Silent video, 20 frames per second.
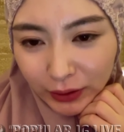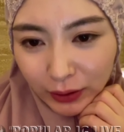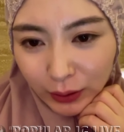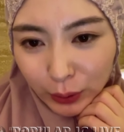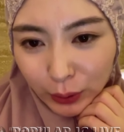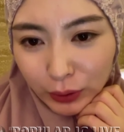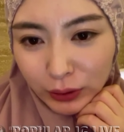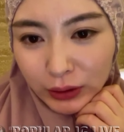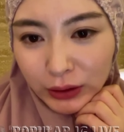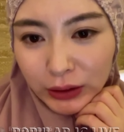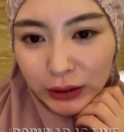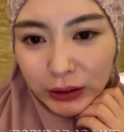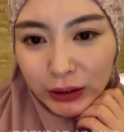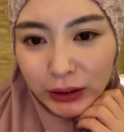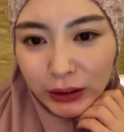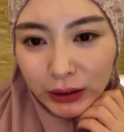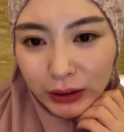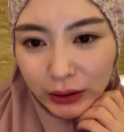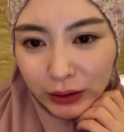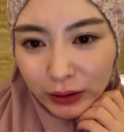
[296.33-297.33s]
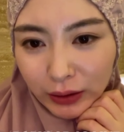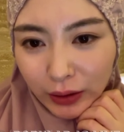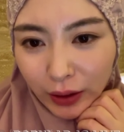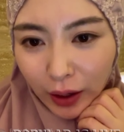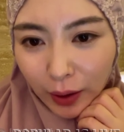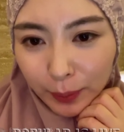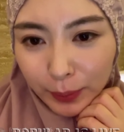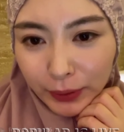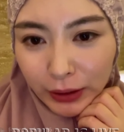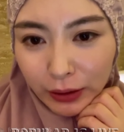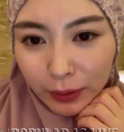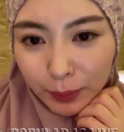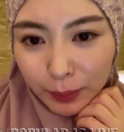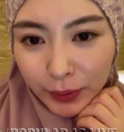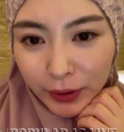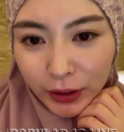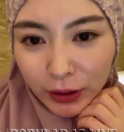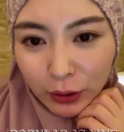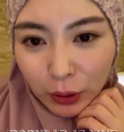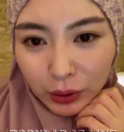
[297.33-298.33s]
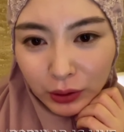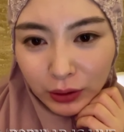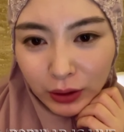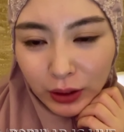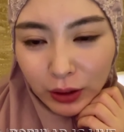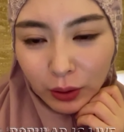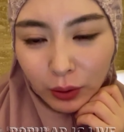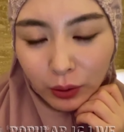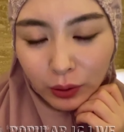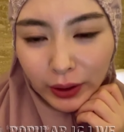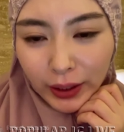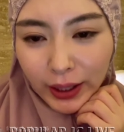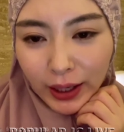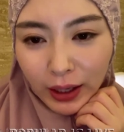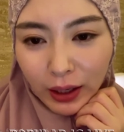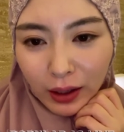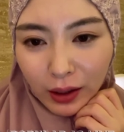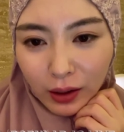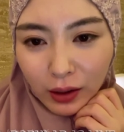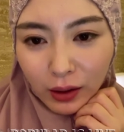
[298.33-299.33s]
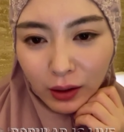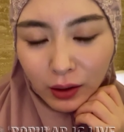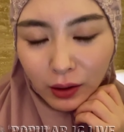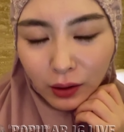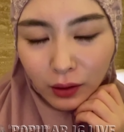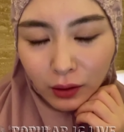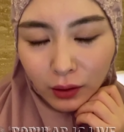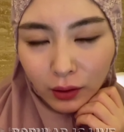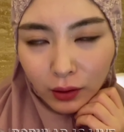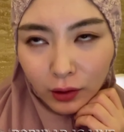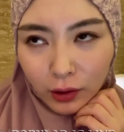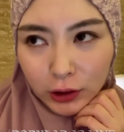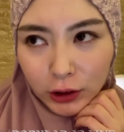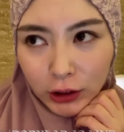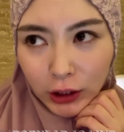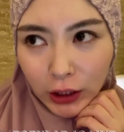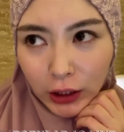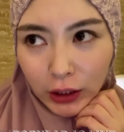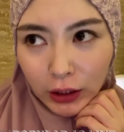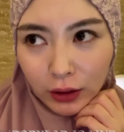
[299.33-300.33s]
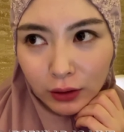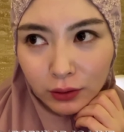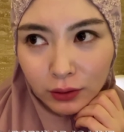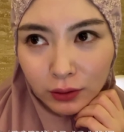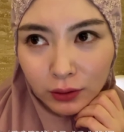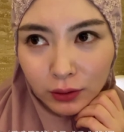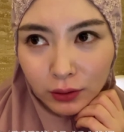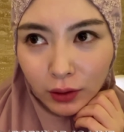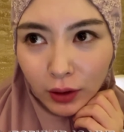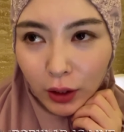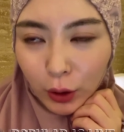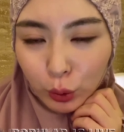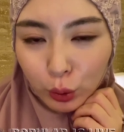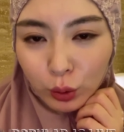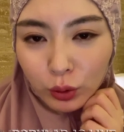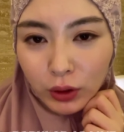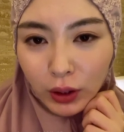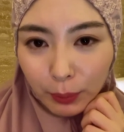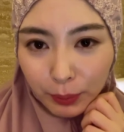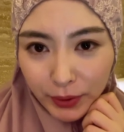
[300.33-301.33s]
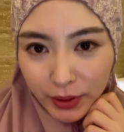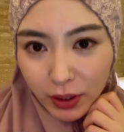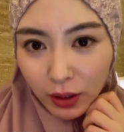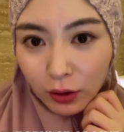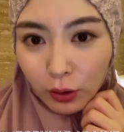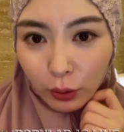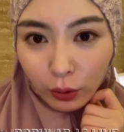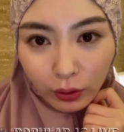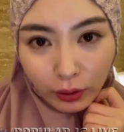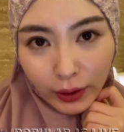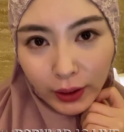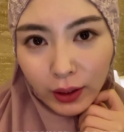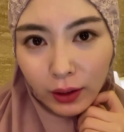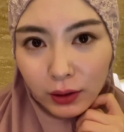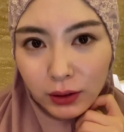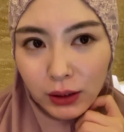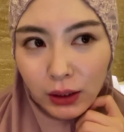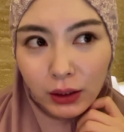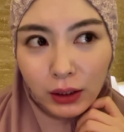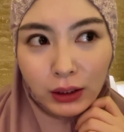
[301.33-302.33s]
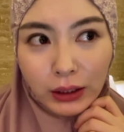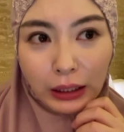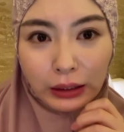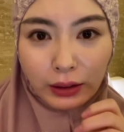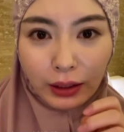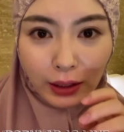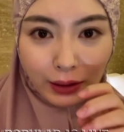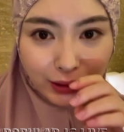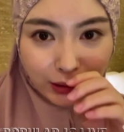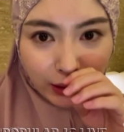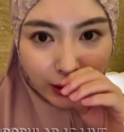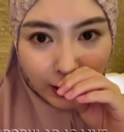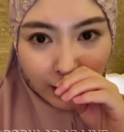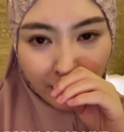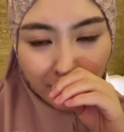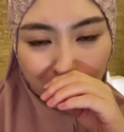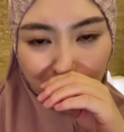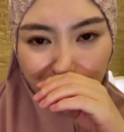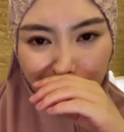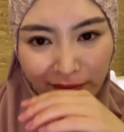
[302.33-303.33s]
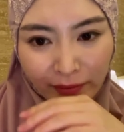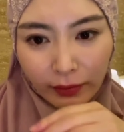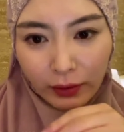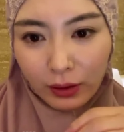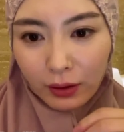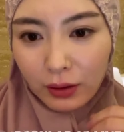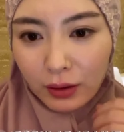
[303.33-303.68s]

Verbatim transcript: vlog tentang Abel ah, vlog di Korea uh, sekarang aku nggak bisa ke Korea jadi nanti aja